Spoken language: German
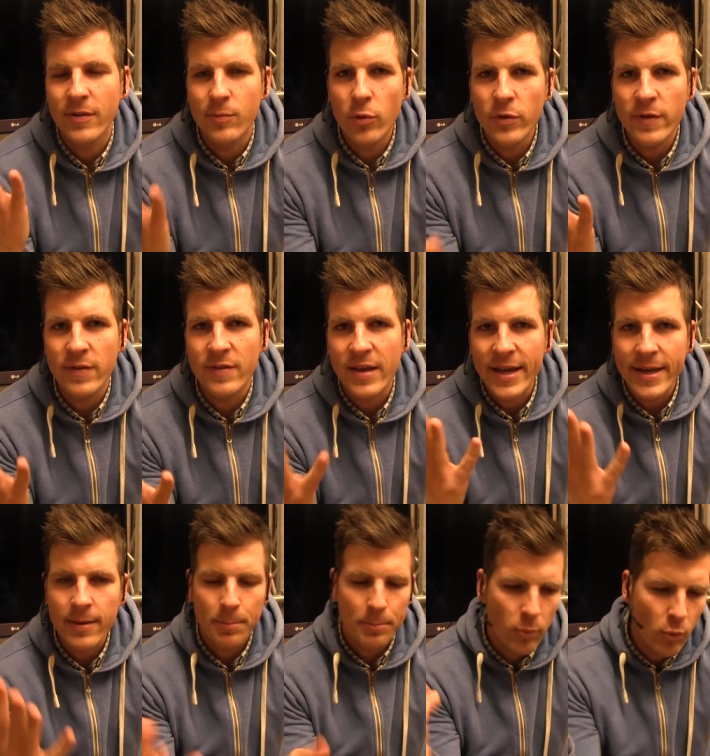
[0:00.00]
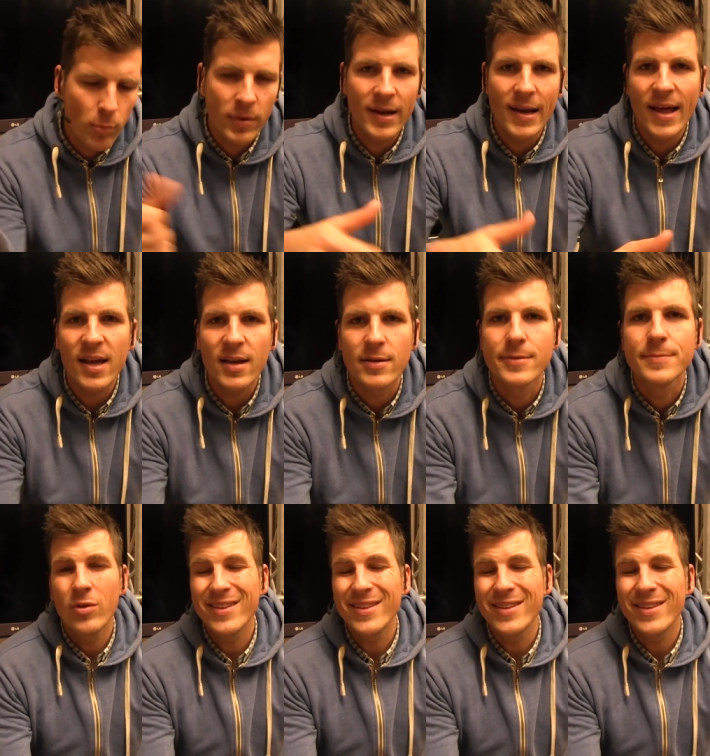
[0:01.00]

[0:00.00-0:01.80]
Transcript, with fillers: das muss ich sein, boom, Klage.